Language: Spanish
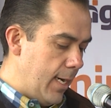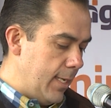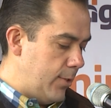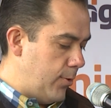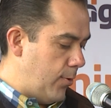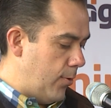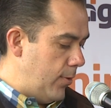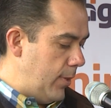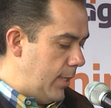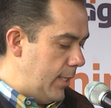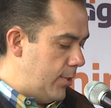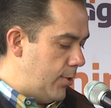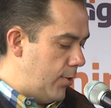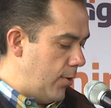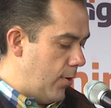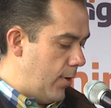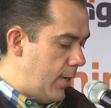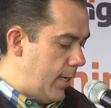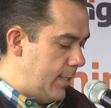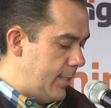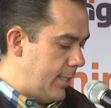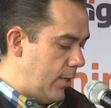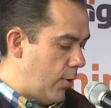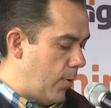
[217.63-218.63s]
las
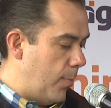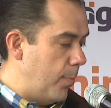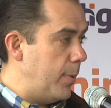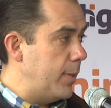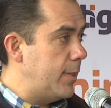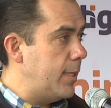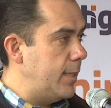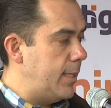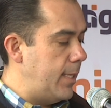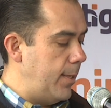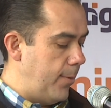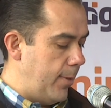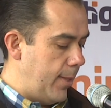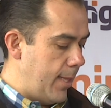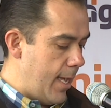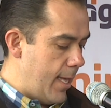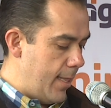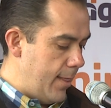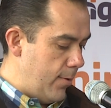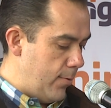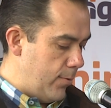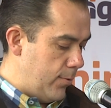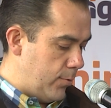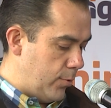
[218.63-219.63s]
condiciones de
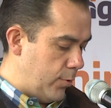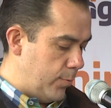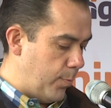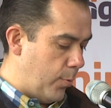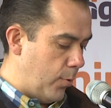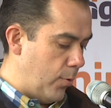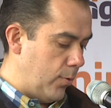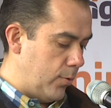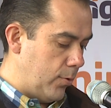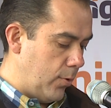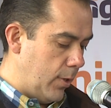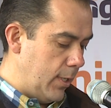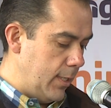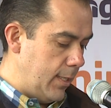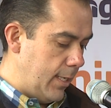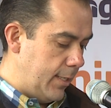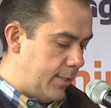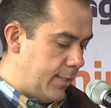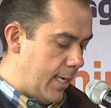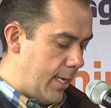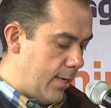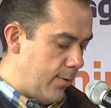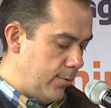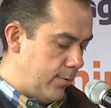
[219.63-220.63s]
competitividad de nuestros productores
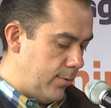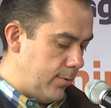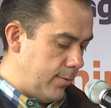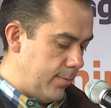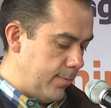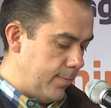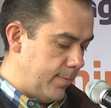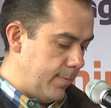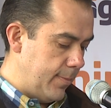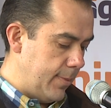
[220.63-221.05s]
lecheros,